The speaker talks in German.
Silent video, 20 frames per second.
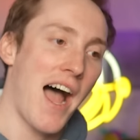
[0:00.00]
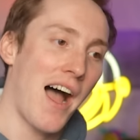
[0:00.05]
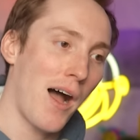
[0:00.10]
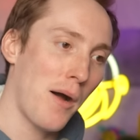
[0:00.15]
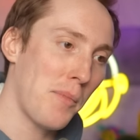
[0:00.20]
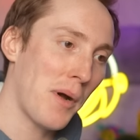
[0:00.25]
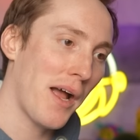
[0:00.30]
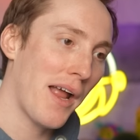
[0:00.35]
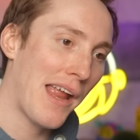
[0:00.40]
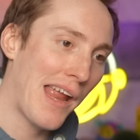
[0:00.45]

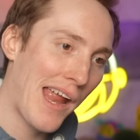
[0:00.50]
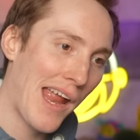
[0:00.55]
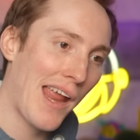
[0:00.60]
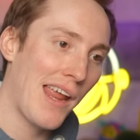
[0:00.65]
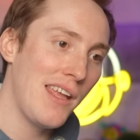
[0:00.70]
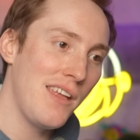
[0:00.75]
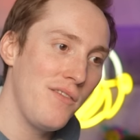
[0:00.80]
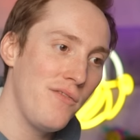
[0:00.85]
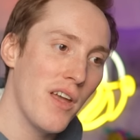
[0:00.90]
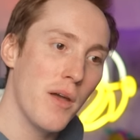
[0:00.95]
Aber
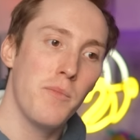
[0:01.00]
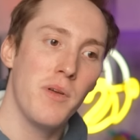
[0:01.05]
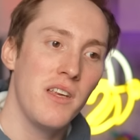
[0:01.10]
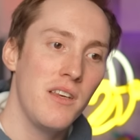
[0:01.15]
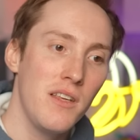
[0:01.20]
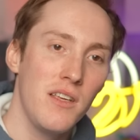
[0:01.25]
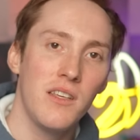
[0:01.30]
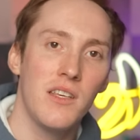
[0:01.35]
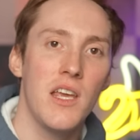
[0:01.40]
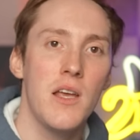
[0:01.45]
hey, wer bin
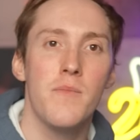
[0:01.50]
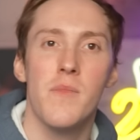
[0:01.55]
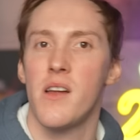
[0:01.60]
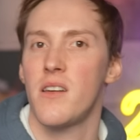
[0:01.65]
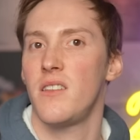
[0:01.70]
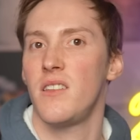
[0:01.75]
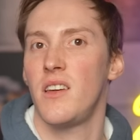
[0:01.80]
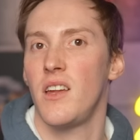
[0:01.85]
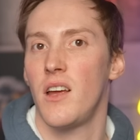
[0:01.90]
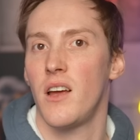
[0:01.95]
ich?
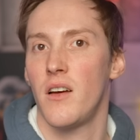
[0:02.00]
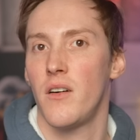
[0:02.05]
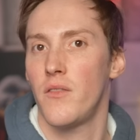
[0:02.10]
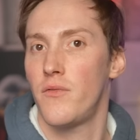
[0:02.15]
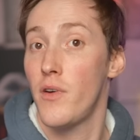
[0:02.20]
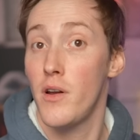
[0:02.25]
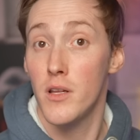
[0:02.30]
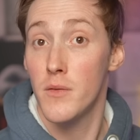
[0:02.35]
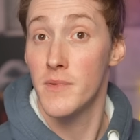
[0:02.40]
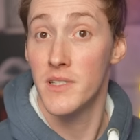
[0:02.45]
Jemanden, der
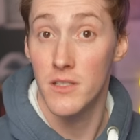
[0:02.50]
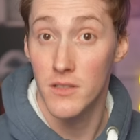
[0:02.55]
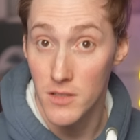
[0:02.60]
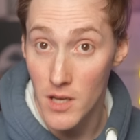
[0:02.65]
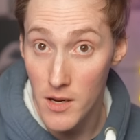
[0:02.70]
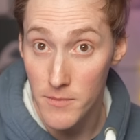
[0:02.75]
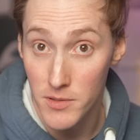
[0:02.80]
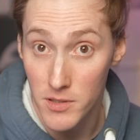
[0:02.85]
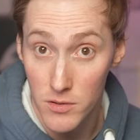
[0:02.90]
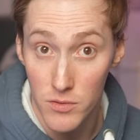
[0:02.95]
völlig mit sich
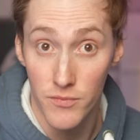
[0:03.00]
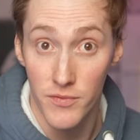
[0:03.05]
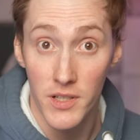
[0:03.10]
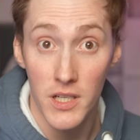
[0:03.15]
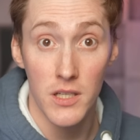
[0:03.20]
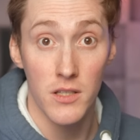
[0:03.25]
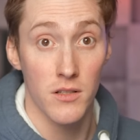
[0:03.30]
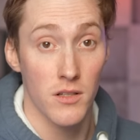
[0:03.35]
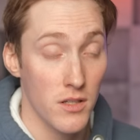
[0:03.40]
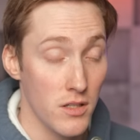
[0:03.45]
selbst
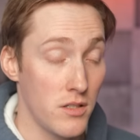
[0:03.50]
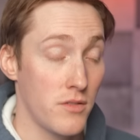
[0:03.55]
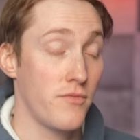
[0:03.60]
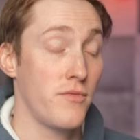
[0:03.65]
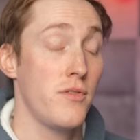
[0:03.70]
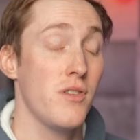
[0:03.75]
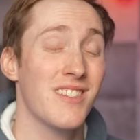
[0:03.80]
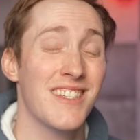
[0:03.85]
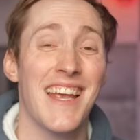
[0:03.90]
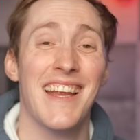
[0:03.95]
zufrieden ist,
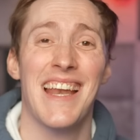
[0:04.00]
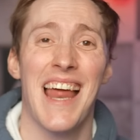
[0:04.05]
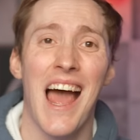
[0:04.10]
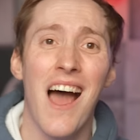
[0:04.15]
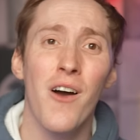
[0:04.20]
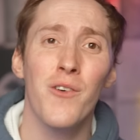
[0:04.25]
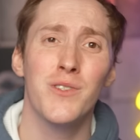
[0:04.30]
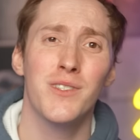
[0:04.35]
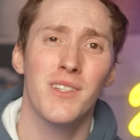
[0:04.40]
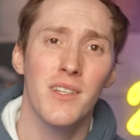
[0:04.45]
für sein
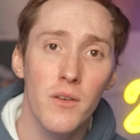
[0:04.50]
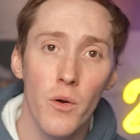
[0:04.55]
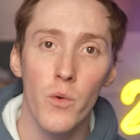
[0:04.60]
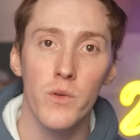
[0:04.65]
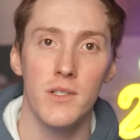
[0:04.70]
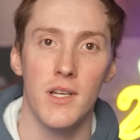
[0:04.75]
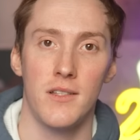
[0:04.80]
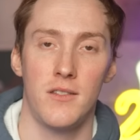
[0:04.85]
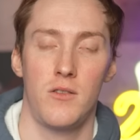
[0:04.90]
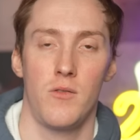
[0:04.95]
Aussehen
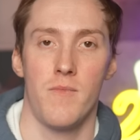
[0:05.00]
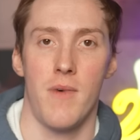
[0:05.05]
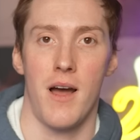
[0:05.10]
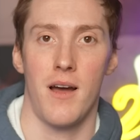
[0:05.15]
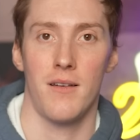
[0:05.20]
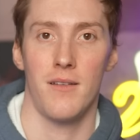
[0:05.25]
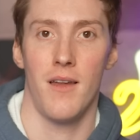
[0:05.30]
runterzumachen.